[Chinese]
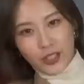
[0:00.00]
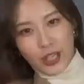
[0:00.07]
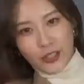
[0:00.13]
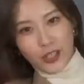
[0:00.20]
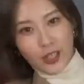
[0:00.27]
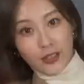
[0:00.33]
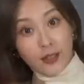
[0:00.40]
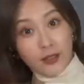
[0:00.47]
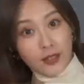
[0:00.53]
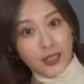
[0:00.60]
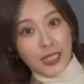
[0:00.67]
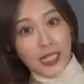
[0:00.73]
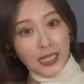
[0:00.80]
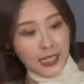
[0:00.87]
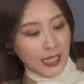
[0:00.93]
小小的
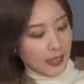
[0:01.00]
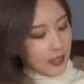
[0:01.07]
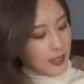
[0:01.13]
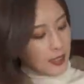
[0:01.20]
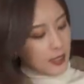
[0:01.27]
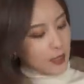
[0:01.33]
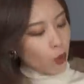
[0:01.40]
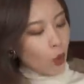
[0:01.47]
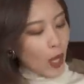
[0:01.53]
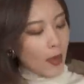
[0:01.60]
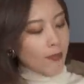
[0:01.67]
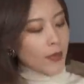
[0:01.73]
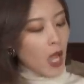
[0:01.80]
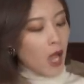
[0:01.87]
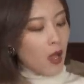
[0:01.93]
隐形的机
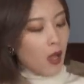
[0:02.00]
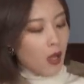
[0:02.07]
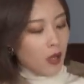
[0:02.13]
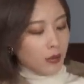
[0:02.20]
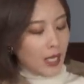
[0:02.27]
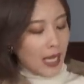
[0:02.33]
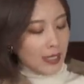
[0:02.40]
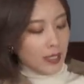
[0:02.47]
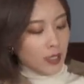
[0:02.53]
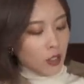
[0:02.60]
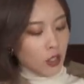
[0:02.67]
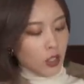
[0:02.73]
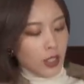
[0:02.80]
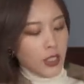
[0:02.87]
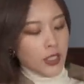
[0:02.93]
关，嗯，那你
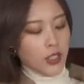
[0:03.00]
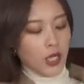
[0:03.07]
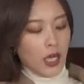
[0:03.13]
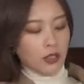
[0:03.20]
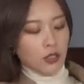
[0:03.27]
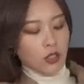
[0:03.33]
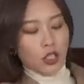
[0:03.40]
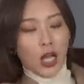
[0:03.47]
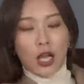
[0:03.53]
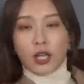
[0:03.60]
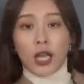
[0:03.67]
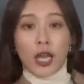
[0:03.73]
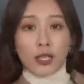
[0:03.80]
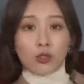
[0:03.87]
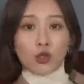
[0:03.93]
可以这样子敞
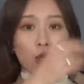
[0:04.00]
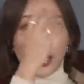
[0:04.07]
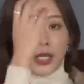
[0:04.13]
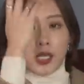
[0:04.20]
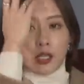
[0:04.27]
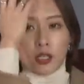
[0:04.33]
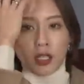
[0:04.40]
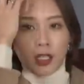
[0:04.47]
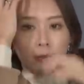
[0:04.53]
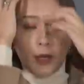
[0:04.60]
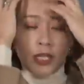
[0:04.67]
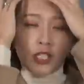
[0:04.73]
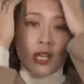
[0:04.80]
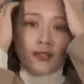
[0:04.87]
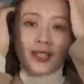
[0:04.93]
开穿，也可以
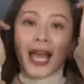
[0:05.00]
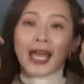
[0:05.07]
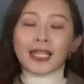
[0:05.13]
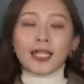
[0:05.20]
配上大